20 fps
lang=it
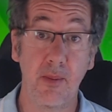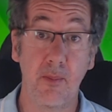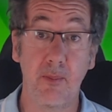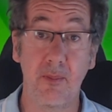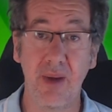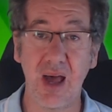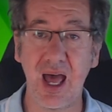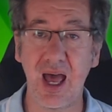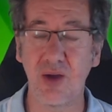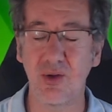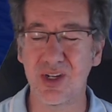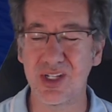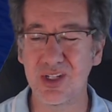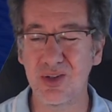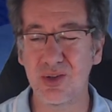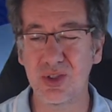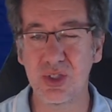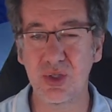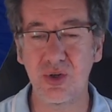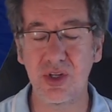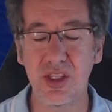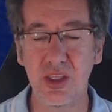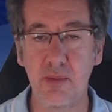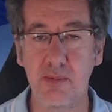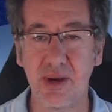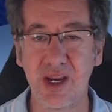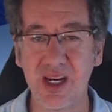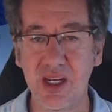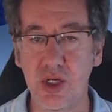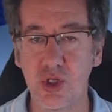ma è una situazione di
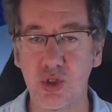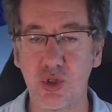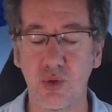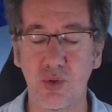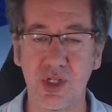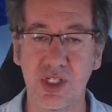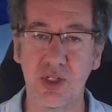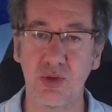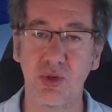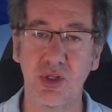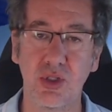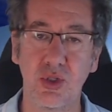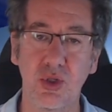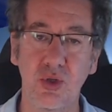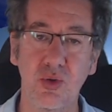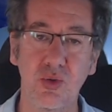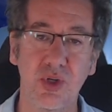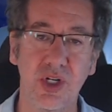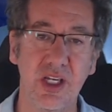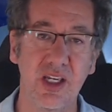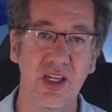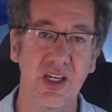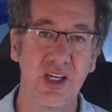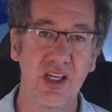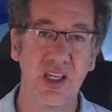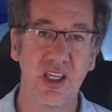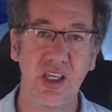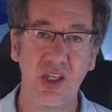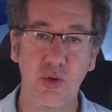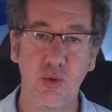pareggio, una situazione
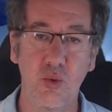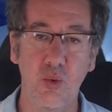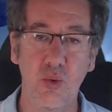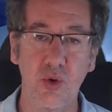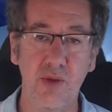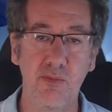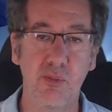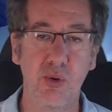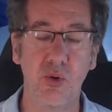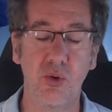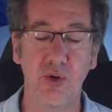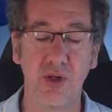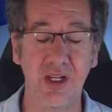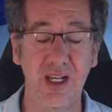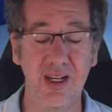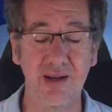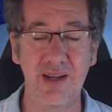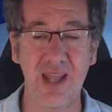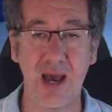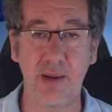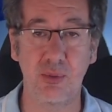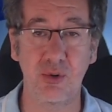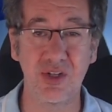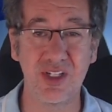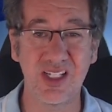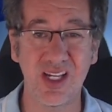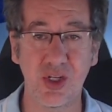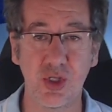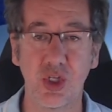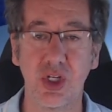in cui il, il Napoli
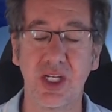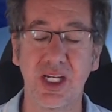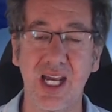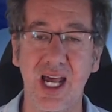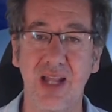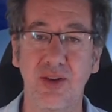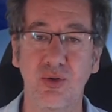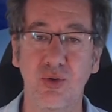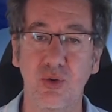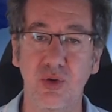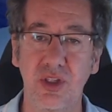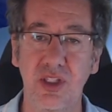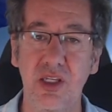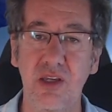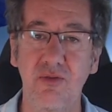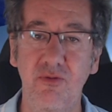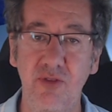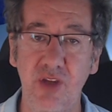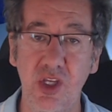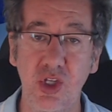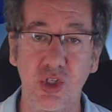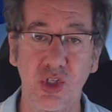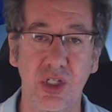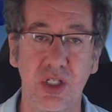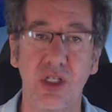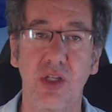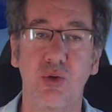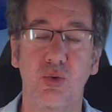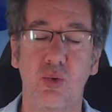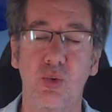sta cercando di
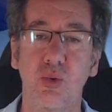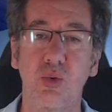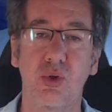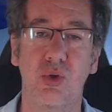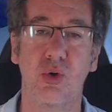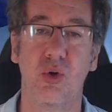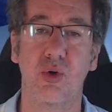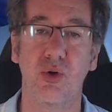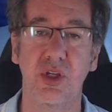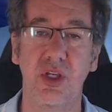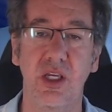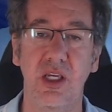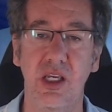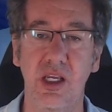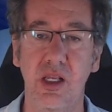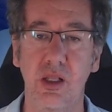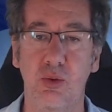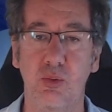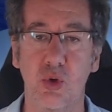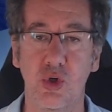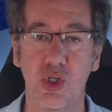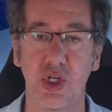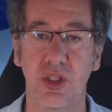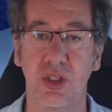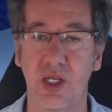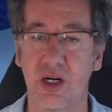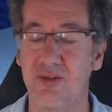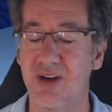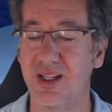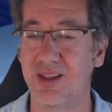vincere, tu togli il tuo
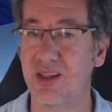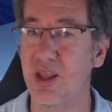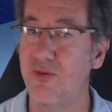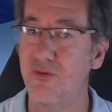centravanti.